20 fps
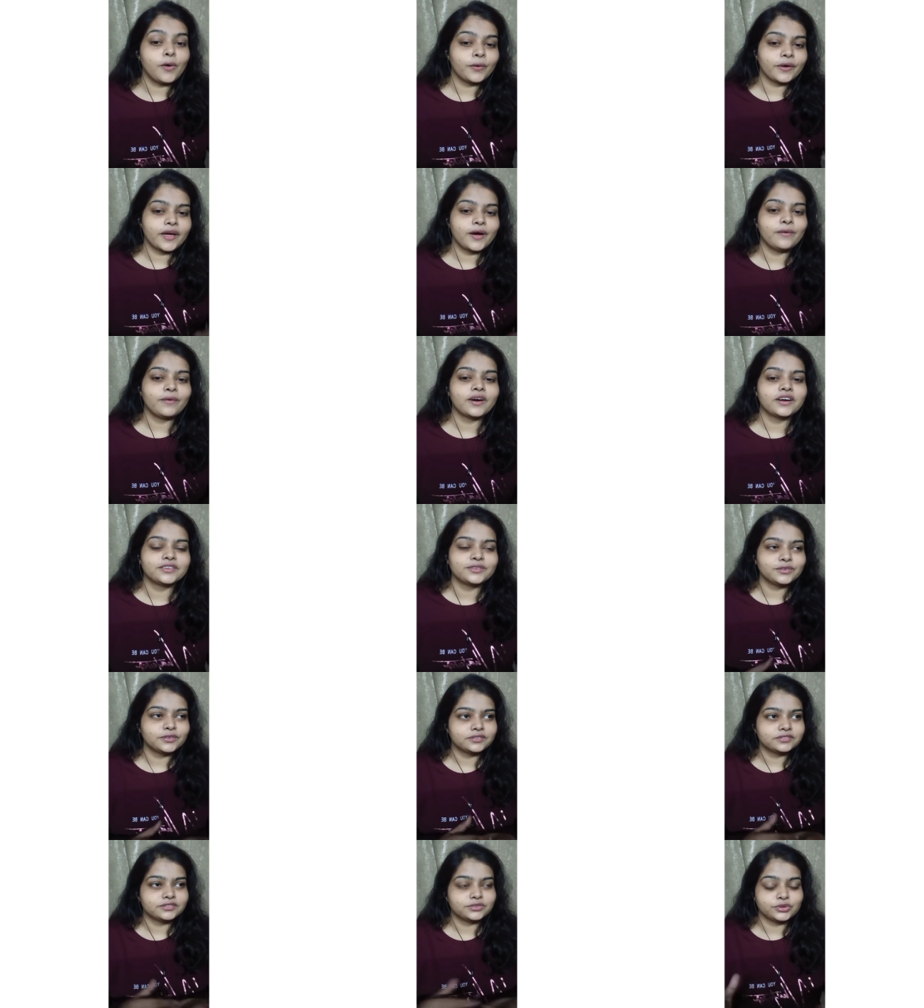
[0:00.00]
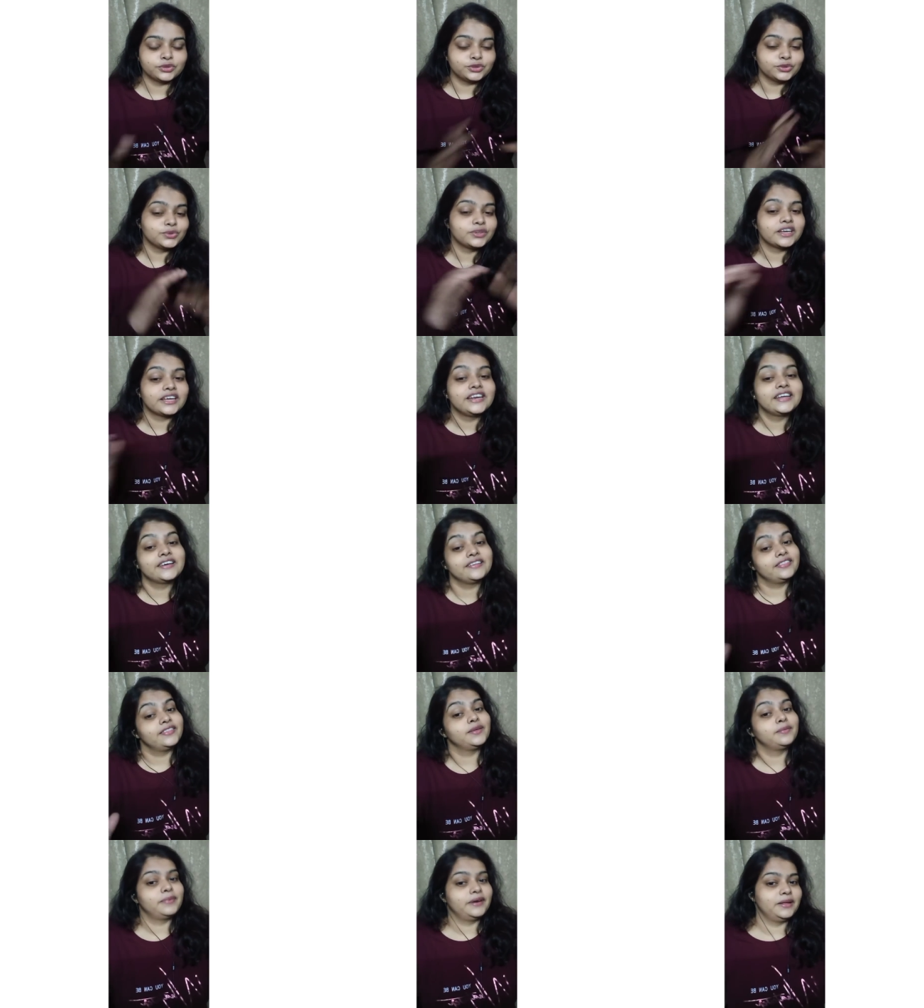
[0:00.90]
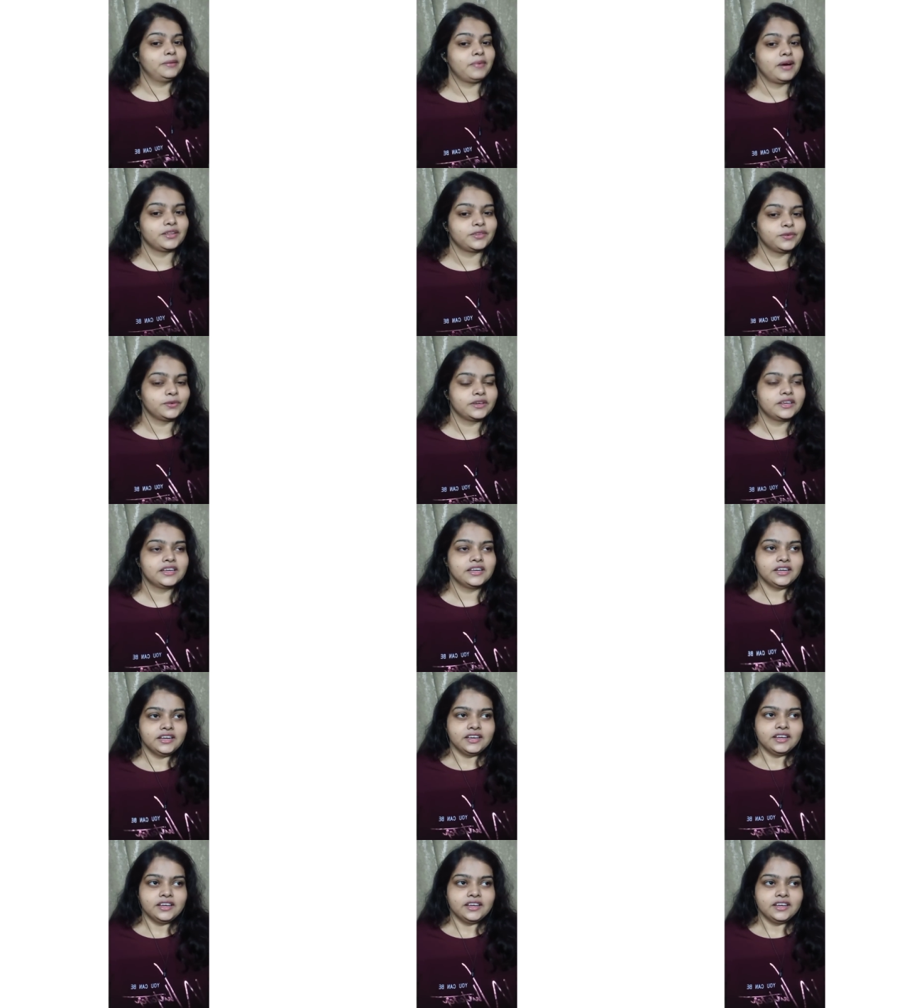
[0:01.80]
हो गया होगा तो सोचो उनके लिए कितनी बड़ी बात हुई